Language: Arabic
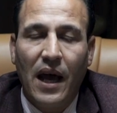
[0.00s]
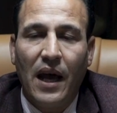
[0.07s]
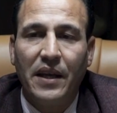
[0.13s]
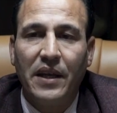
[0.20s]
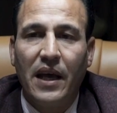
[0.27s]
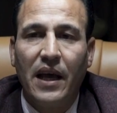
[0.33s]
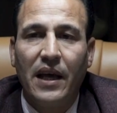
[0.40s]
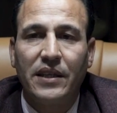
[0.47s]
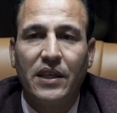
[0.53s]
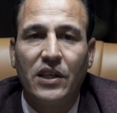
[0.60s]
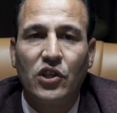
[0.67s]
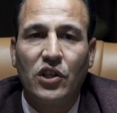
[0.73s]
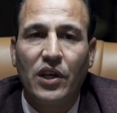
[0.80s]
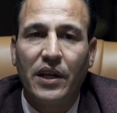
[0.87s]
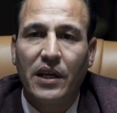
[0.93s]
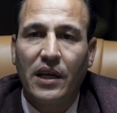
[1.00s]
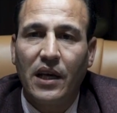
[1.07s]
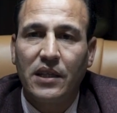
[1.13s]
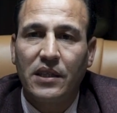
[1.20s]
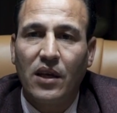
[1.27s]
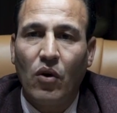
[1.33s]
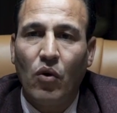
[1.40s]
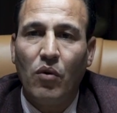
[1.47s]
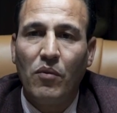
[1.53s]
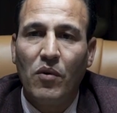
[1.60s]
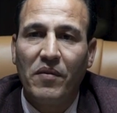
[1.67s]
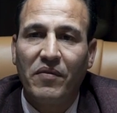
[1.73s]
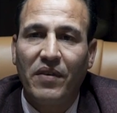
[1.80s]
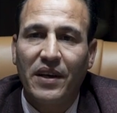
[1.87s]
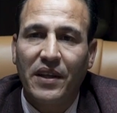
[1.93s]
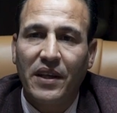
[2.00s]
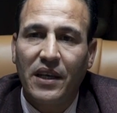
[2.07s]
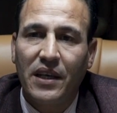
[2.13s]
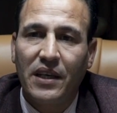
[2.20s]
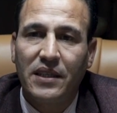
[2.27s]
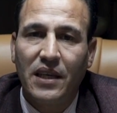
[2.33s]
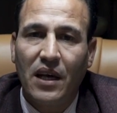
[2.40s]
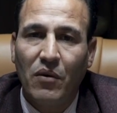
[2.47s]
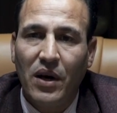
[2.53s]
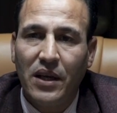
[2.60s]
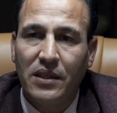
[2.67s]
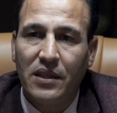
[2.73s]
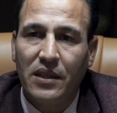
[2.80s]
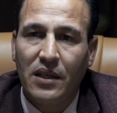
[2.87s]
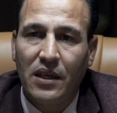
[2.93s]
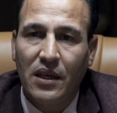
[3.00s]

ان هذه الشركات تقوم بفرض اتاوات